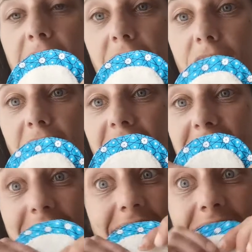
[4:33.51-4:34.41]
il
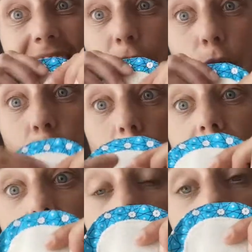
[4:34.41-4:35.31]
va être
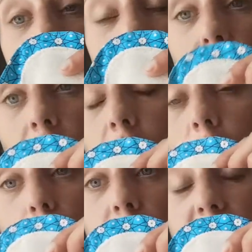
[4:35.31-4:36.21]
complètement
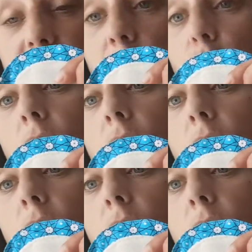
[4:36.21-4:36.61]
rempli ici,